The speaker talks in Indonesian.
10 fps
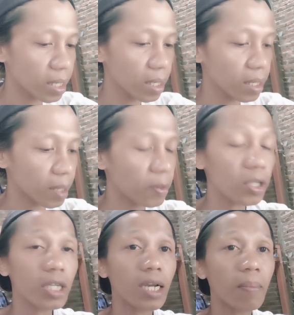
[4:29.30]
tapi ya
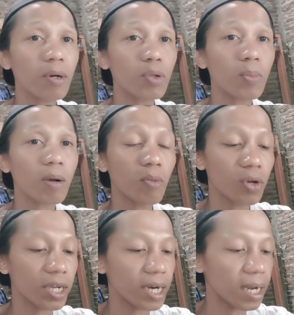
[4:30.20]
tidak menutup
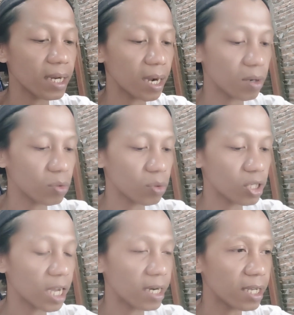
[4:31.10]
kemungkinan yang untuk
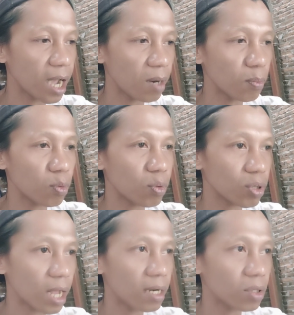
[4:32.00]
jaringan
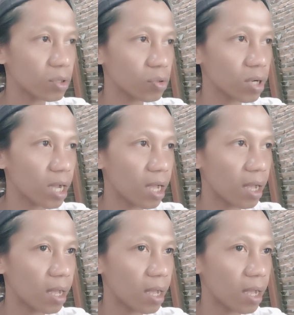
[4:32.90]
polutan itu ya juga